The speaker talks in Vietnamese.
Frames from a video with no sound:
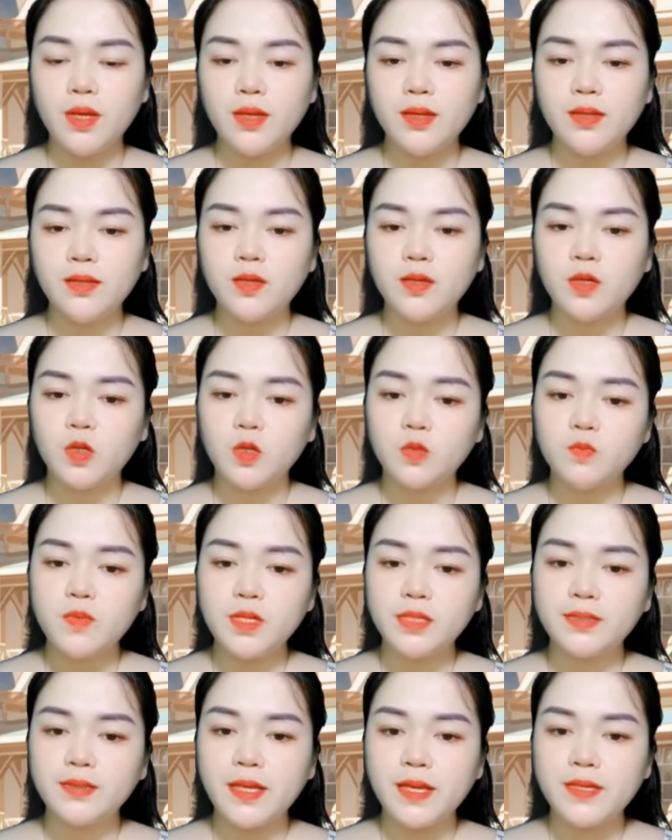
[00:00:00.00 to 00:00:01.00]
Lúc mẹ kế
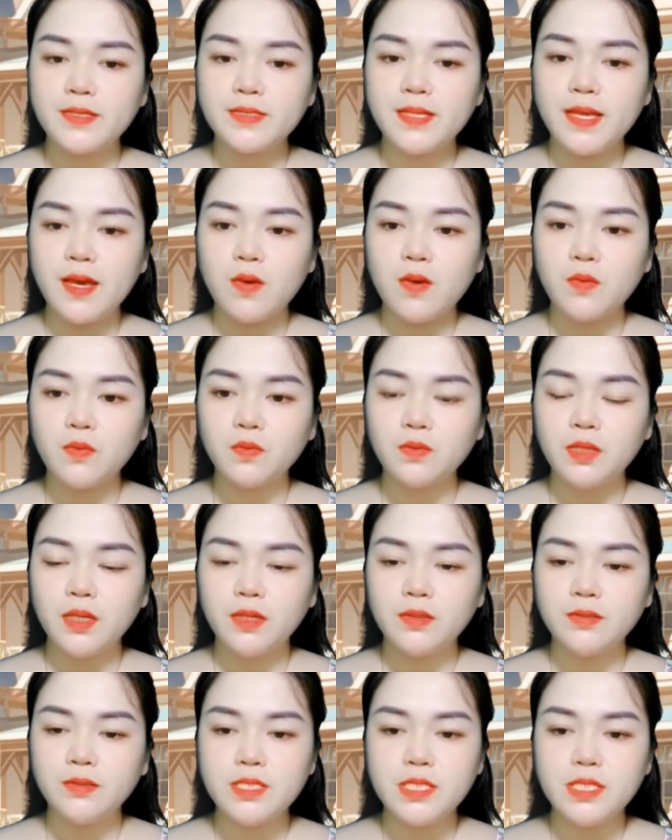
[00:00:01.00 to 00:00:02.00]
đi xuống cầu thang thì
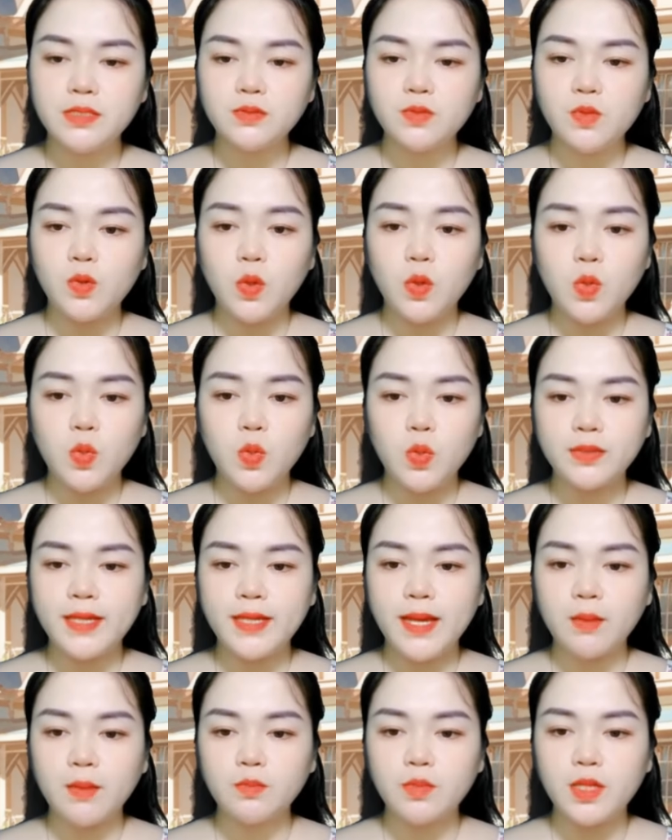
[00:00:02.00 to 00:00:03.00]
con mèo đen nhảy
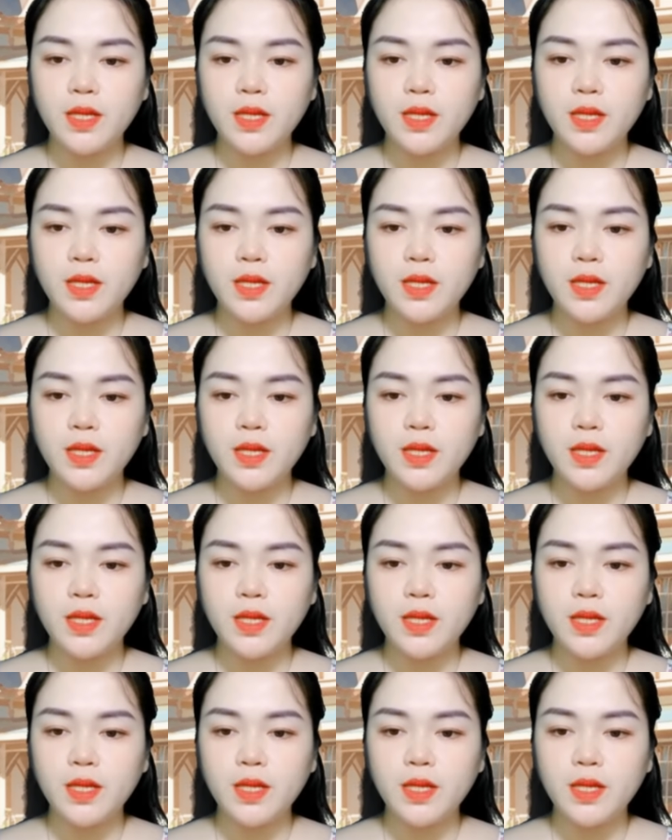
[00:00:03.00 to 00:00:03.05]
ra.